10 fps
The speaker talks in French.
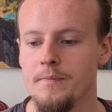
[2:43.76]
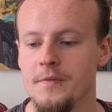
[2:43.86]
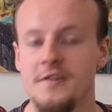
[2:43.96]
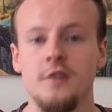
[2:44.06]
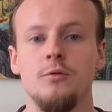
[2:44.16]

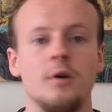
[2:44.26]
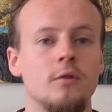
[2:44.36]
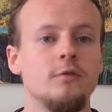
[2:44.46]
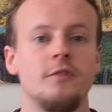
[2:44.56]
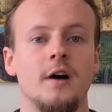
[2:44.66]
séduire
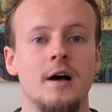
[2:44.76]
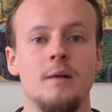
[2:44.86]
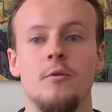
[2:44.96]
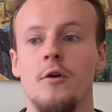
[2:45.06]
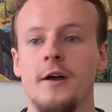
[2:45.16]
une
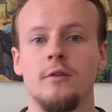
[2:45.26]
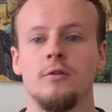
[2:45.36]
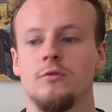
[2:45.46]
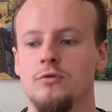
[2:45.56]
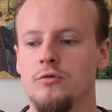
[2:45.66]
femme, être
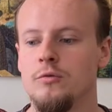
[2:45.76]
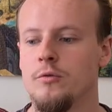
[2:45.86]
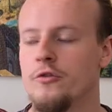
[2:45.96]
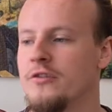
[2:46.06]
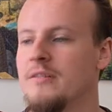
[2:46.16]
en
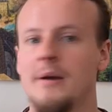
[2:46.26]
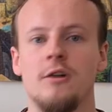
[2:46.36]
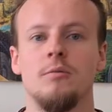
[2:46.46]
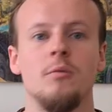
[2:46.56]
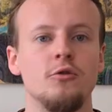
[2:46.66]
couple, je sais pas
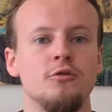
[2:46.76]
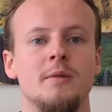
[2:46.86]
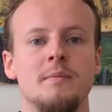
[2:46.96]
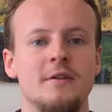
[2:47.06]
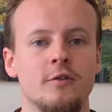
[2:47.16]
comment
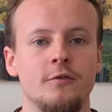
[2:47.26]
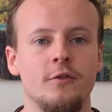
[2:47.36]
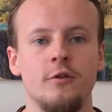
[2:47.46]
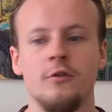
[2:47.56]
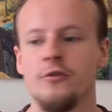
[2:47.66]
m'occuper de mes
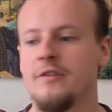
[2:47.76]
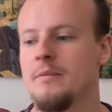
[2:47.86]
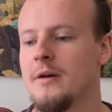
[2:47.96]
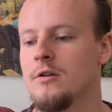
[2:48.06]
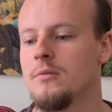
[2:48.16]
enfants, je
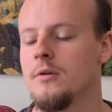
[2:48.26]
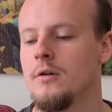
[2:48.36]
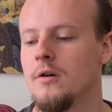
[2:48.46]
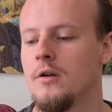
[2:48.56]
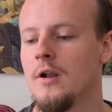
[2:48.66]
sais pas
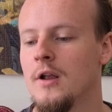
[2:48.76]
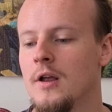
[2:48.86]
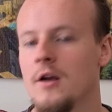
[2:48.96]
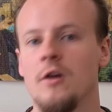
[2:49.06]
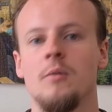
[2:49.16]
comment,
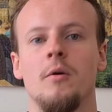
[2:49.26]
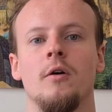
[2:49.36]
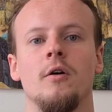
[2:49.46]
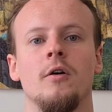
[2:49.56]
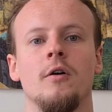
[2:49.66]

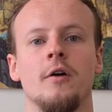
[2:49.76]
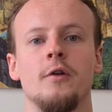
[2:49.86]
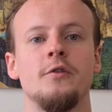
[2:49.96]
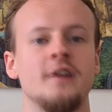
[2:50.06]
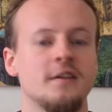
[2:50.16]
comment
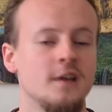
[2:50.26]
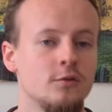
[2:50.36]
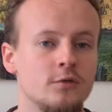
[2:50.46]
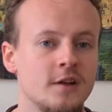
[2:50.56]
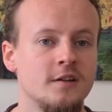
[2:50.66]
réussir
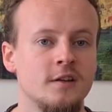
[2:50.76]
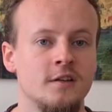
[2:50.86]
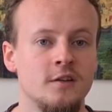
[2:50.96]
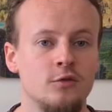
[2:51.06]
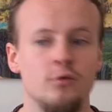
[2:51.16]
telles ou
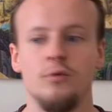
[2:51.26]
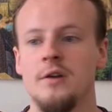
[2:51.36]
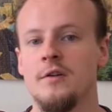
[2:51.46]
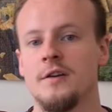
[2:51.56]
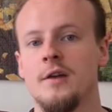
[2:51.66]
telles études,
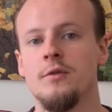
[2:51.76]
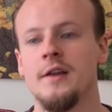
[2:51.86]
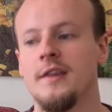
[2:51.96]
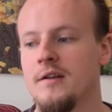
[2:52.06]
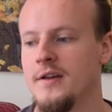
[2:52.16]
avoir tel ou
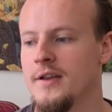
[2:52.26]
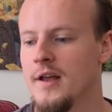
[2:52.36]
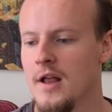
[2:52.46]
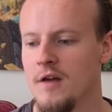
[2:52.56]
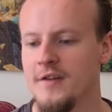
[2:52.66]
tel travail.
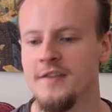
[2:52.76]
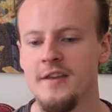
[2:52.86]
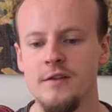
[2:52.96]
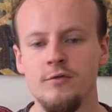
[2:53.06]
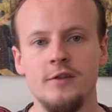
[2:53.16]
En fait,
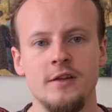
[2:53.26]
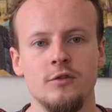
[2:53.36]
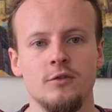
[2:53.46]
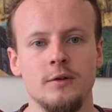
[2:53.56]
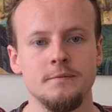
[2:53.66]
dès que vous êtes
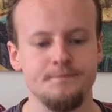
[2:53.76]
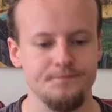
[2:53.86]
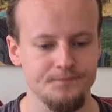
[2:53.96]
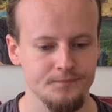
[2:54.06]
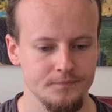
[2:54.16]
en train
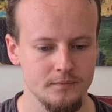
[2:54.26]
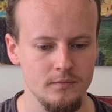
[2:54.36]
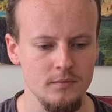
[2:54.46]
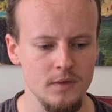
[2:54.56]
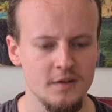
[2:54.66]

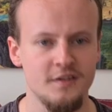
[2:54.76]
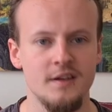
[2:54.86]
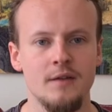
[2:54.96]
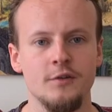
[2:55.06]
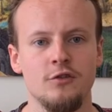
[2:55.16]

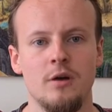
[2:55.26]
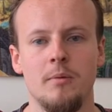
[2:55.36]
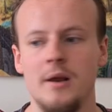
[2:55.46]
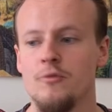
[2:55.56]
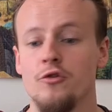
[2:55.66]
d'essayer d'avancer sur un
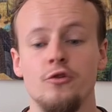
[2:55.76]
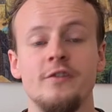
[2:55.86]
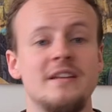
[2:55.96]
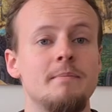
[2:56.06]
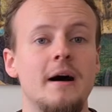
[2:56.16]
problème, je ne
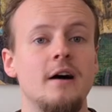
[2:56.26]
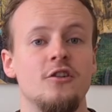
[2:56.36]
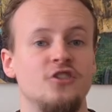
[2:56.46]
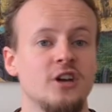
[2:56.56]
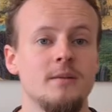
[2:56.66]
sais
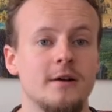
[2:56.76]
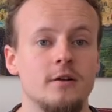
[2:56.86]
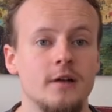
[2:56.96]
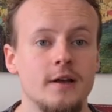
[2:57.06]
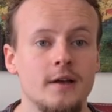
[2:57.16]
pas gérer ma
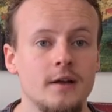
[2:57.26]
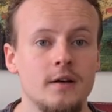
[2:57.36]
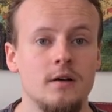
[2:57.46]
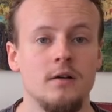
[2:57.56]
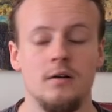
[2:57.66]

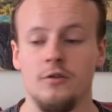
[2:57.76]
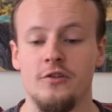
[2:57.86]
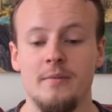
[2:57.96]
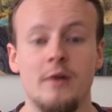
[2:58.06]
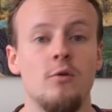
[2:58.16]
colère,
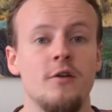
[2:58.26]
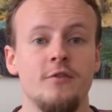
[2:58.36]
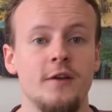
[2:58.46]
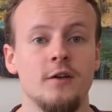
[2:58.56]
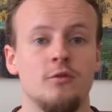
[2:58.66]
je sais pas quoi
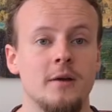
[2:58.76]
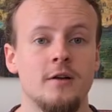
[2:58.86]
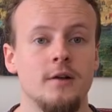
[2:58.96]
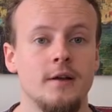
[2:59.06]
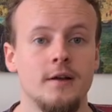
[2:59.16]
faire de ma
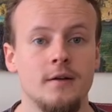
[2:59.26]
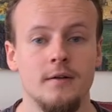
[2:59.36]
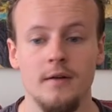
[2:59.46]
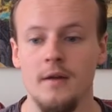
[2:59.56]
colère.